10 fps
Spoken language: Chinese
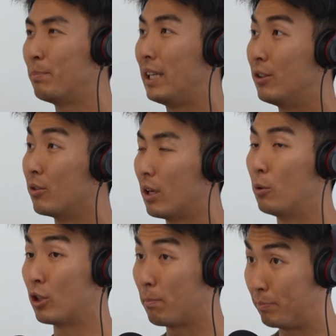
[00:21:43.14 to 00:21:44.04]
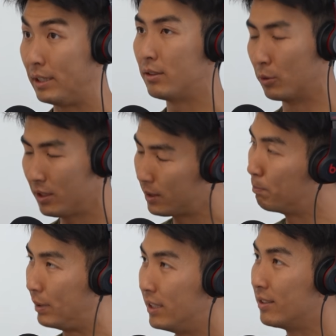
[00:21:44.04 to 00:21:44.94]
被动，然后我就要逼，我真的是
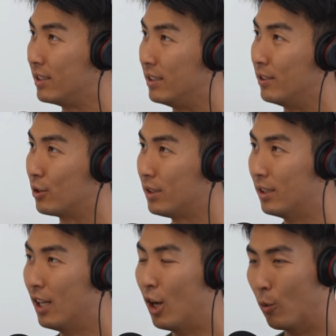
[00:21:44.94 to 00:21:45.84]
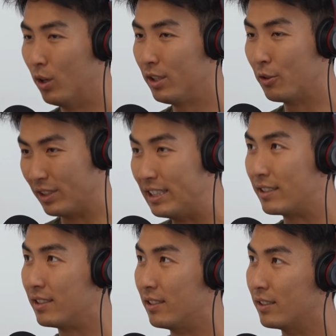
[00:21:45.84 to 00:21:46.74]
逼自己，就是我很有意
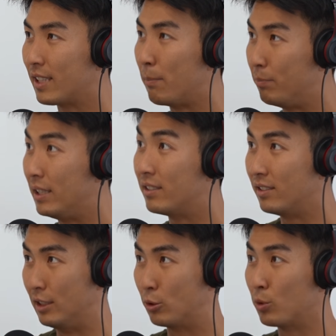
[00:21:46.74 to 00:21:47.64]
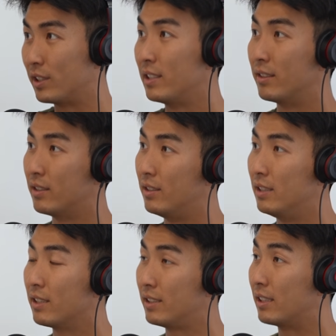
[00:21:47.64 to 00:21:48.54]
识的在逼自己做这件事
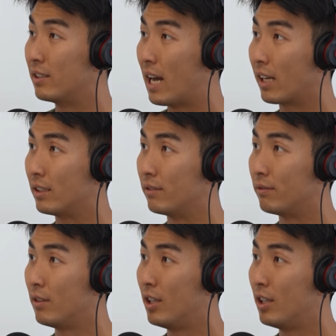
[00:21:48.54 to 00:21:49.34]
情，让自己更 active，